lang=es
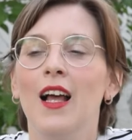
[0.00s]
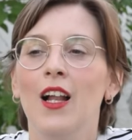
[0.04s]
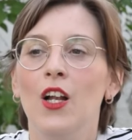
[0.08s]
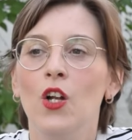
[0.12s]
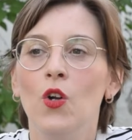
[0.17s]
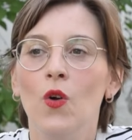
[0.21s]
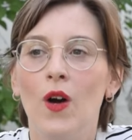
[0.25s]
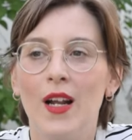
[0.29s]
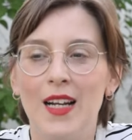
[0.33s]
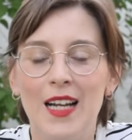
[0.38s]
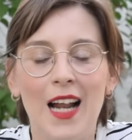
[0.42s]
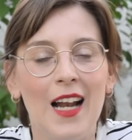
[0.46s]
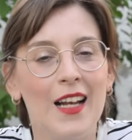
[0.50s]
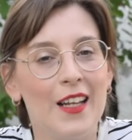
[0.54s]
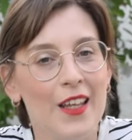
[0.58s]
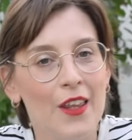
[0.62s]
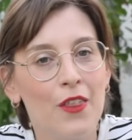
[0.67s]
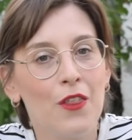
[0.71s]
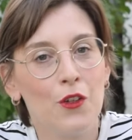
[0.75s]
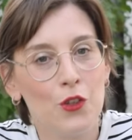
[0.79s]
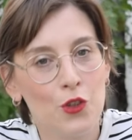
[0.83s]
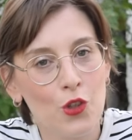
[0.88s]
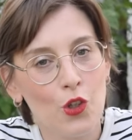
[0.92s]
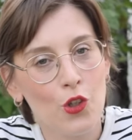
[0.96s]
Lo
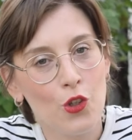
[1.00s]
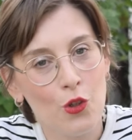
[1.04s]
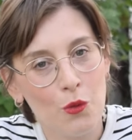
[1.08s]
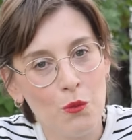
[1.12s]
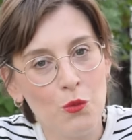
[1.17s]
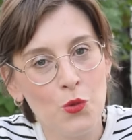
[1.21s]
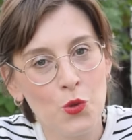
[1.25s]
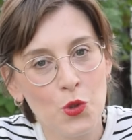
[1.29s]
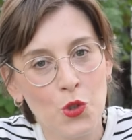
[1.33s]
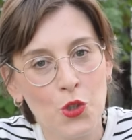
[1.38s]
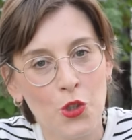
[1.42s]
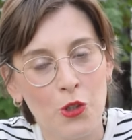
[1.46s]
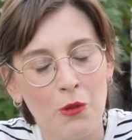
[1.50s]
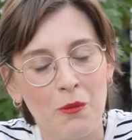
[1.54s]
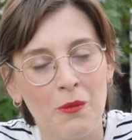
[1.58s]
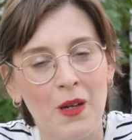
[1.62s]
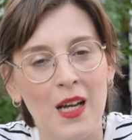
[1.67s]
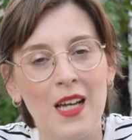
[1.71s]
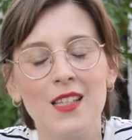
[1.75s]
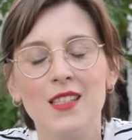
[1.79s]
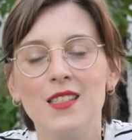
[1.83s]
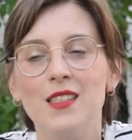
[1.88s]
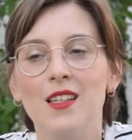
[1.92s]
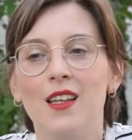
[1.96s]
analizo todo mucho
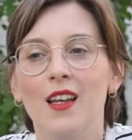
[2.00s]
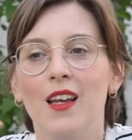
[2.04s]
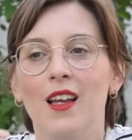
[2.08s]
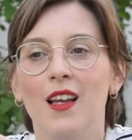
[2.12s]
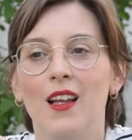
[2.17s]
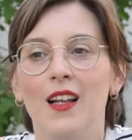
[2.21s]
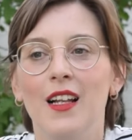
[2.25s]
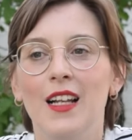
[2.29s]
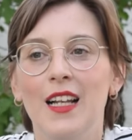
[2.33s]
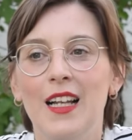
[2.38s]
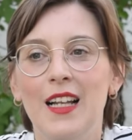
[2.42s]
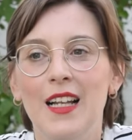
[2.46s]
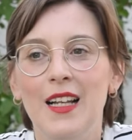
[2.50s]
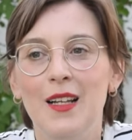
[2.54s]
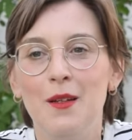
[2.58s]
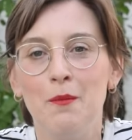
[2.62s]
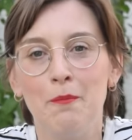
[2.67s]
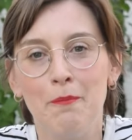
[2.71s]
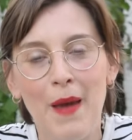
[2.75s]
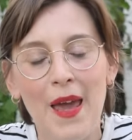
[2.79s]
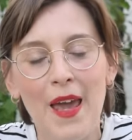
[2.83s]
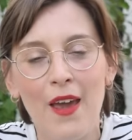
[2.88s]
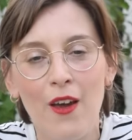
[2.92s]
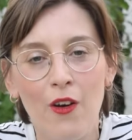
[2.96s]
más
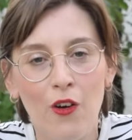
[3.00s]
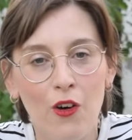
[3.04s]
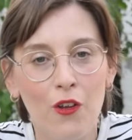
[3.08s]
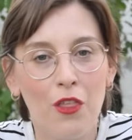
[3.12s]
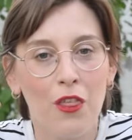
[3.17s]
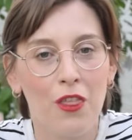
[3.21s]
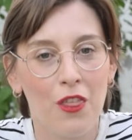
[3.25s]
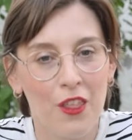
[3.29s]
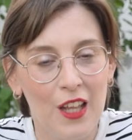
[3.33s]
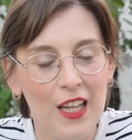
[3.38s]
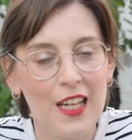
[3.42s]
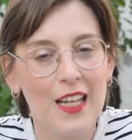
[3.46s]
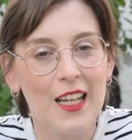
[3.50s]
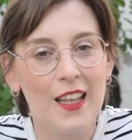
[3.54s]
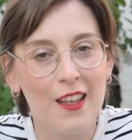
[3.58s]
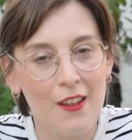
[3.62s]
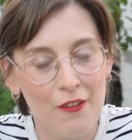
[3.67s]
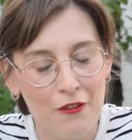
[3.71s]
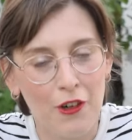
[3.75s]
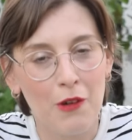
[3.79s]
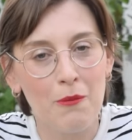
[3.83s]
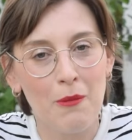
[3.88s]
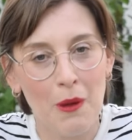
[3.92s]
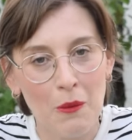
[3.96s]
veo cine de
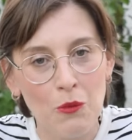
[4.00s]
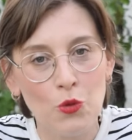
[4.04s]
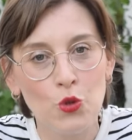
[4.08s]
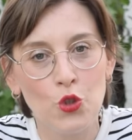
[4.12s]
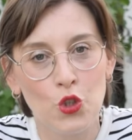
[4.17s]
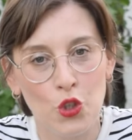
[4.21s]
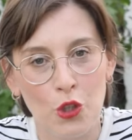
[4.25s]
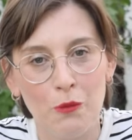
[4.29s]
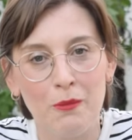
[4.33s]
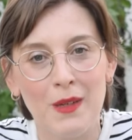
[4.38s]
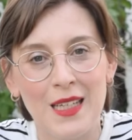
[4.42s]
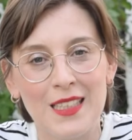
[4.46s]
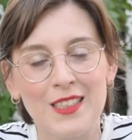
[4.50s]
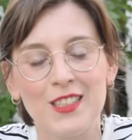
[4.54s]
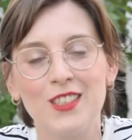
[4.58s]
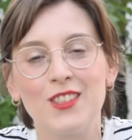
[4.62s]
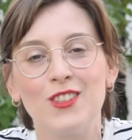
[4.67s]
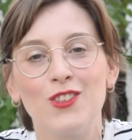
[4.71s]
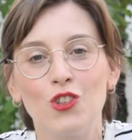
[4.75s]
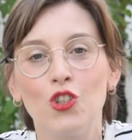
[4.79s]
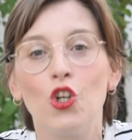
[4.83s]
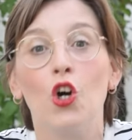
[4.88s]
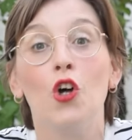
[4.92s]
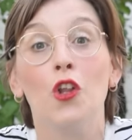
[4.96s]
forma mucho más
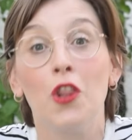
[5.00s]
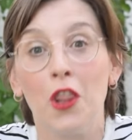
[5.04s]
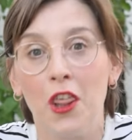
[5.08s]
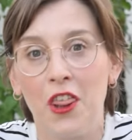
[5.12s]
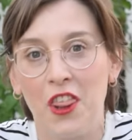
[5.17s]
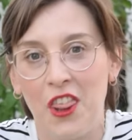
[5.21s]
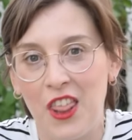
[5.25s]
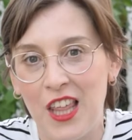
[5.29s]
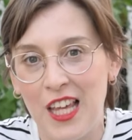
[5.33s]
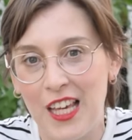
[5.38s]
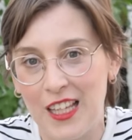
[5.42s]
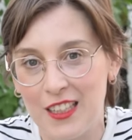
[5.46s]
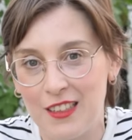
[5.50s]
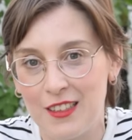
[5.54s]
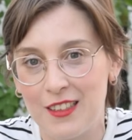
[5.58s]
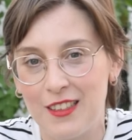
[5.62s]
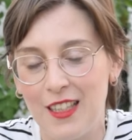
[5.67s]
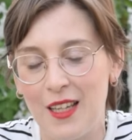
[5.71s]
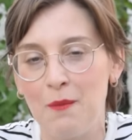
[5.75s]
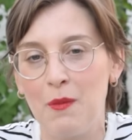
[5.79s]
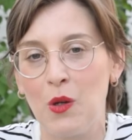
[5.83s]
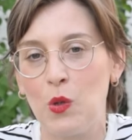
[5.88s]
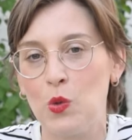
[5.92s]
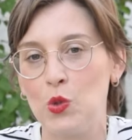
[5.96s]

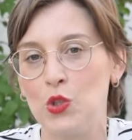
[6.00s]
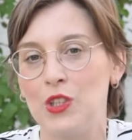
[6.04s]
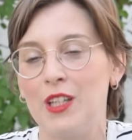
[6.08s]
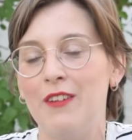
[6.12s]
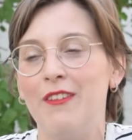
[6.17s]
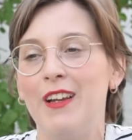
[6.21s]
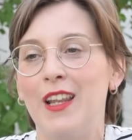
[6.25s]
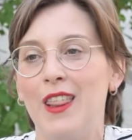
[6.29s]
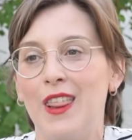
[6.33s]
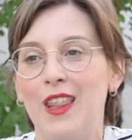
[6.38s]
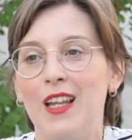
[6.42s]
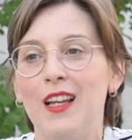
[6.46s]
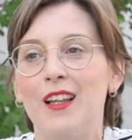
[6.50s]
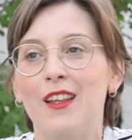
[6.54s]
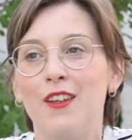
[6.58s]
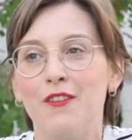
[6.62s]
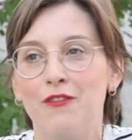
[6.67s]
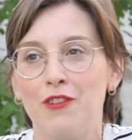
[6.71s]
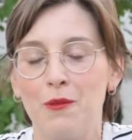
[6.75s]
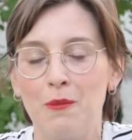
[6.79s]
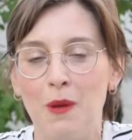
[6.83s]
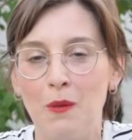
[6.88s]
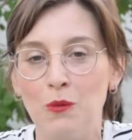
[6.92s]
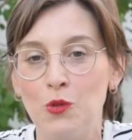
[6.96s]
consciente y me gusta ver cine de
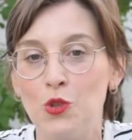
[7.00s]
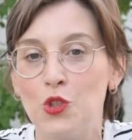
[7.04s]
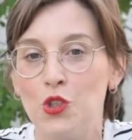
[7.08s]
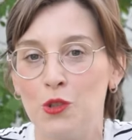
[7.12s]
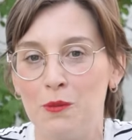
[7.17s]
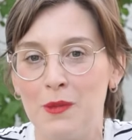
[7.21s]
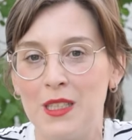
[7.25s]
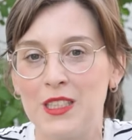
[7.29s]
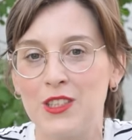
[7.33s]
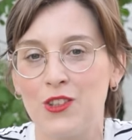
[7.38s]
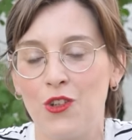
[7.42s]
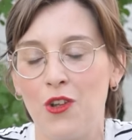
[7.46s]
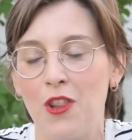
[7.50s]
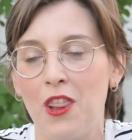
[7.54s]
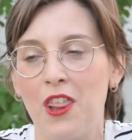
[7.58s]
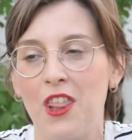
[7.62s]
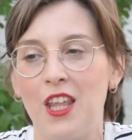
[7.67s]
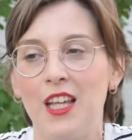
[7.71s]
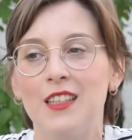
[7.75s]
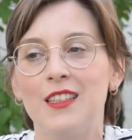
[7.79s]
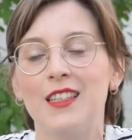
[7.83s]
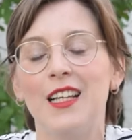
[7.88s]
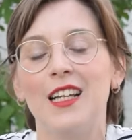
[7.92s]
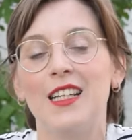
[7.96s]
forma mucho más
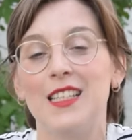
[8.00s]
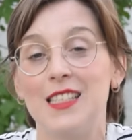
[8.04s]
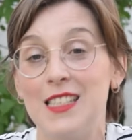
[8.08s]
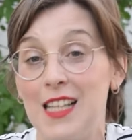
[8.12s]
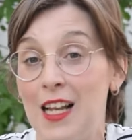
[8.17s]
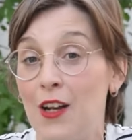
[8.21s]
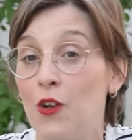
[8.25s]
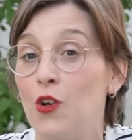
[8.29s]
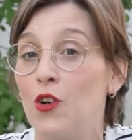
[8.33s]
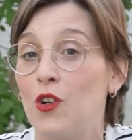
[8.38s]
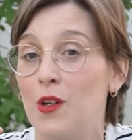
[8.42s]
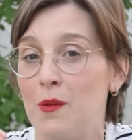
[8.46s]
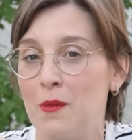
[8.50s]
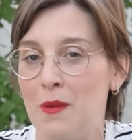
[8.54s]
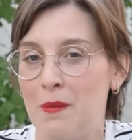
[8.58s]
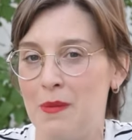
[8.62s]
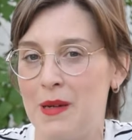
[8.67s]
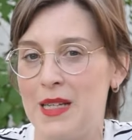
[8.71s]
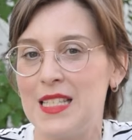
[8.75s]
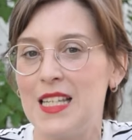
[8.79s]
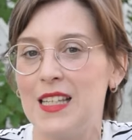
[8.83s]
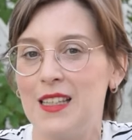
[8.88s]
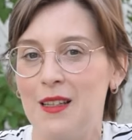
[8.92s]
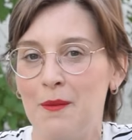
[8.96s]
consciente, que es algo que me
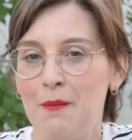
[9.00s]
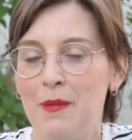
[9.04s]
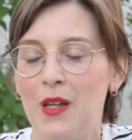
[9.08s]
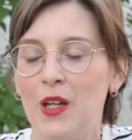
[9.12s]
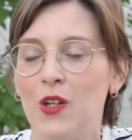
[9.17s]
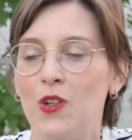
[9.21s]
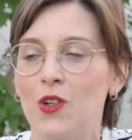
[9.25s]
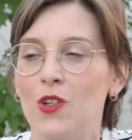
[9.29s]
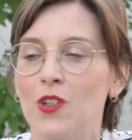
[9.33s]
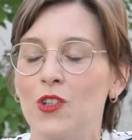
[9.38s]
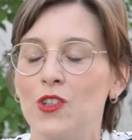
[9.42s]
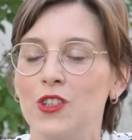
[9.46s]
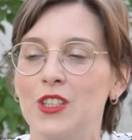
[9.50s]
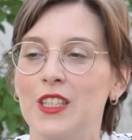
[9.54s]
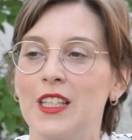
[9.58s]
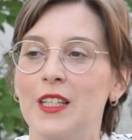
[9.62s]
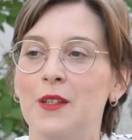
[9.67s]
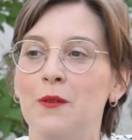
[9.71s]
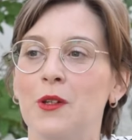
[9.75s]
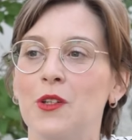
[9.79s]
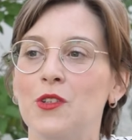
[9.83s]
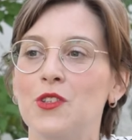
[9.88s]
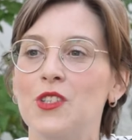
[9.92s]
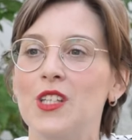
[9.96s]
pasa también con los
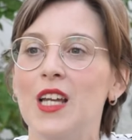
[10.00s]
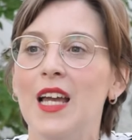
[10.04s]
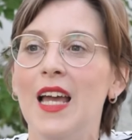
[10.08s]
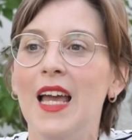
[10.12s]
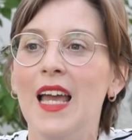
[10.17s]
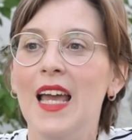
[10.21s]
libros.